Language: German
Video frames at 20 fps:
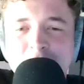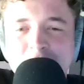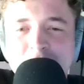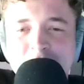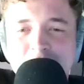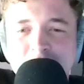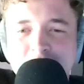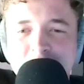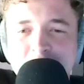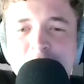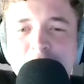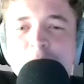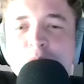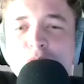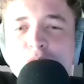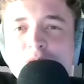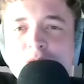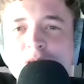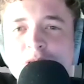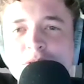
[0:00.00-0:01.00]
gemacht,
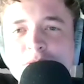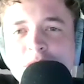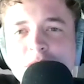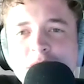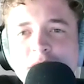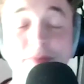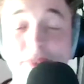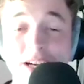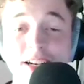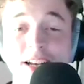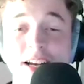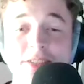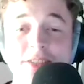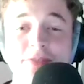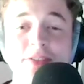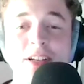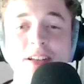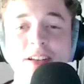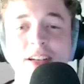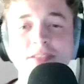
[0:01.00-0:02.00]
auf dem Boot. da waren
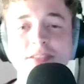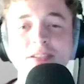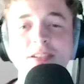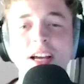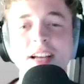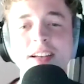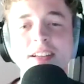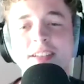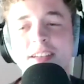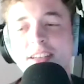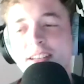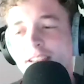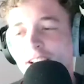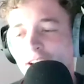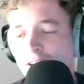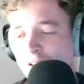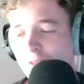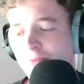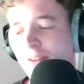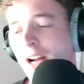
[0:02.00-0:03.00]
ganz viele
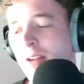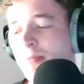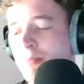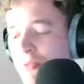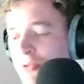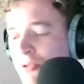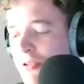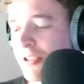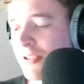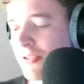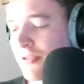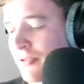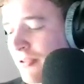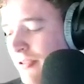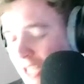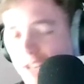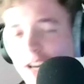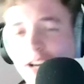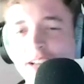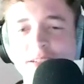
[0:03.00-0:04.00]
Nationalitäten halt auf einem Boot.
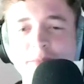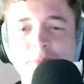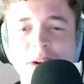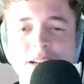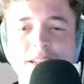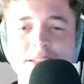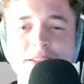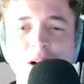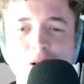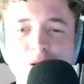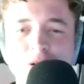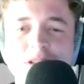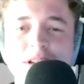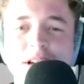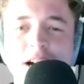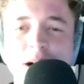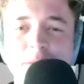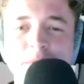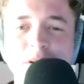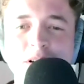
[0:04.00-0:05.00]
Jeder hatte mal das
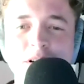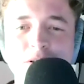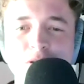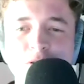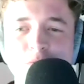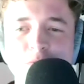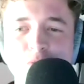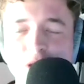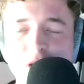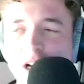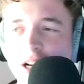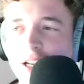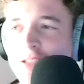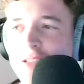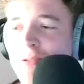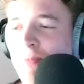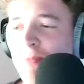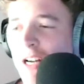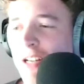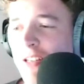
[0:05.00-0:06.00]
AUX-Kabel, um
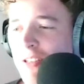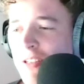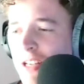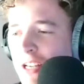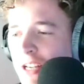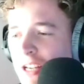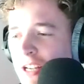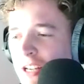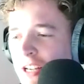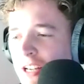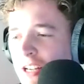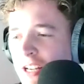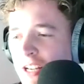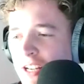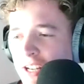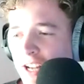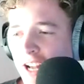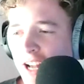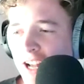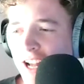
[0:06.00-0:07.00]
Mucke anzumachen.
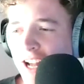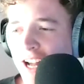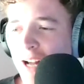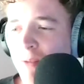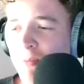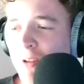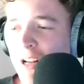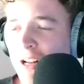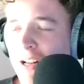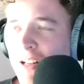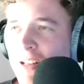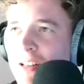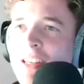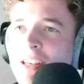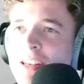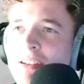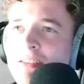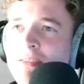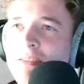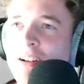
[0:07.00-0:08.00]
Aber
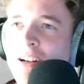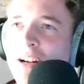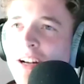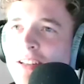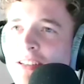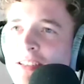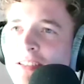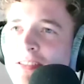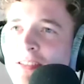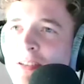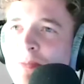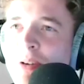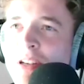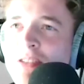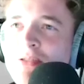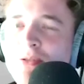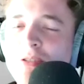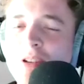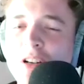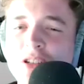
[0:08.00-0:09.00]
nie hat es
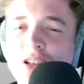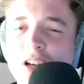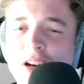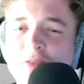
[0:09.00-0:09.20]
die Person